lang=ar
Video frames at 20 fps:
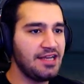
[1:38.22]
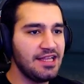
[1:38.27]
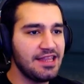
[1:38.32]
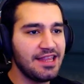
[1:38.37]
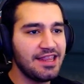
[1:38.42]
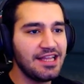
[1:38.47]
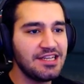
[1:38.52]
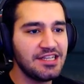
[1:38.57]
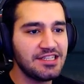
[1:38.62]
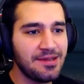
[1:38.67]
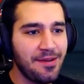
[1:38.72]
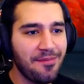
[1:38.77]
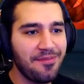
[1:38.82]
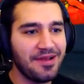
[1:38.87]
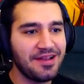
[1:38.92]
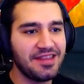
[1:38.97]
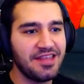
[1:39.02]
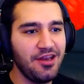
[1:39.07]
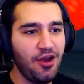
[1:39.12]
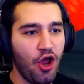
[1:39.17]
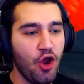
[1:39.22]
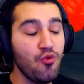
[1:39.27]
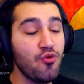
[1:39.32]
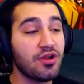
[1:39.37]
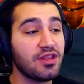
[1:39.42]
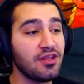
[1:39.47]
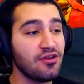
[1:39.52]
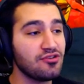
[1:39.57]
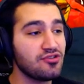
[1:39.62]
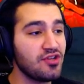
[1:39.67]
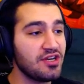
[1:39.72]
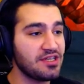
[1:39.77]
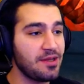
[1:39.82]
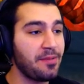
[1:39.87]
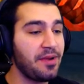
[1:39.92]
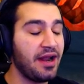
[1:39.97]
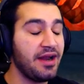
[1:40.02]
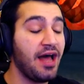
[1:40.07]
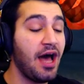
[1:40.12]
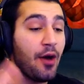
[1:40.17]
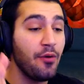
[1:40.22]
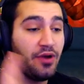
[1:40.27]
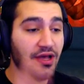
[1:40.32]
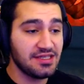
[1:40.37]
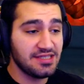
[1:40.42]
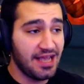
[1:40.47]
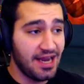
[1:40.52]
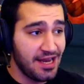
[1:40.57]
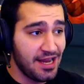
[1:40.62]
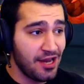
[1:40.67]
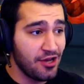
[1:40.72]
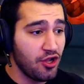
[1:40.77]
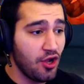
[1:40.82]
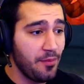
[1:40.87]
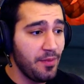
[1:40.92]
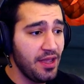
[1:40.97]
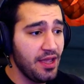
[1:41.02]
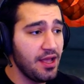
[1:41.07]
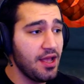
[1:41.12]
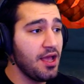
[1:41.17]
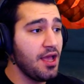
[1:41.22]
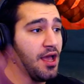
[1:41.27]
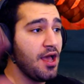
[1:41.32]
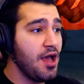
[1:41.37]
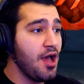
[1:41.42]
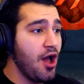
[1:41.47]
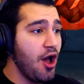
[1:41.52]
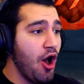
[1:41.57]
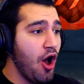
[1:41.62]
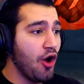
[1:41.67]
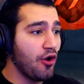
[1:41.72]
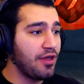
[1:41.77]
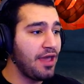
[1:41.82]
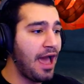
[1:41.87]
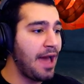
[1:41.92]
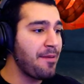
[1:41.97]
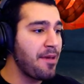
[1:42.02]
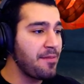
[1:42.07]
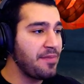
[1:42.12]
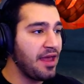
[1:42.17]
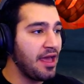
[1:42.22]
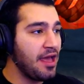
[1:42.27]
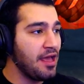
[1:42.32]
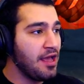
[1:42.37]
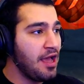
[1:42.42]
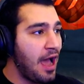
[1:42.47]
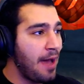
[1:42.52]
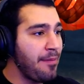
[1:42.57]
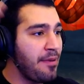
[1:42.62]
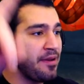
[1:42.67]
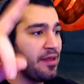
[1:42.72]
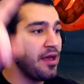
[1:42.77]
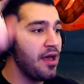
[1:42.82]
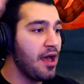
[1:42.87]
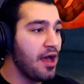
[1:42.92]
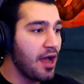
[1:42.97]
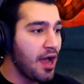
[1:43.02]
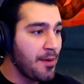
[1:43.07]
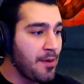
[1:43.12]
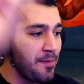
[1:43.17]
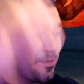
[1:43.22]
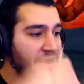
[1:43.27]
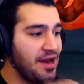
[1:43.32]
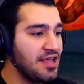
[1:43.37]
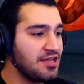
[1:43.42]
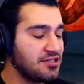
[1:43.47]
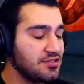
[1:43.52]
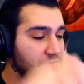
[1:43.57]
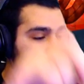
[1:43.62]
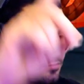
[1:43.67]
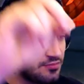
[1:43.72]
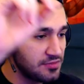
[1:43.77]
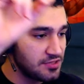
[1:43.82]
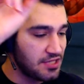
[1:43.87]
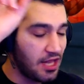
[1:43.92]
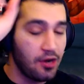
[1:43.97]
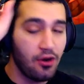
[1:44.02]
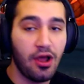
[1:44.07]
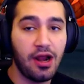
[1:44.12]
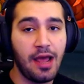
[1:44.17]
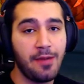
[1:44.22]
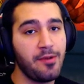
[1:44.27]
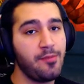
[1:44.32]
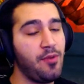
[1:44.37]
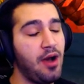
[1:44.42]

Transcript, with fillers: جد الثلج يا شباب كثير حلو كثير اسطوري شباب رح نحاول نحصل عليها اليوم اوكي حبيبنا حبيبنا ما نبلش صلوا على الحبيب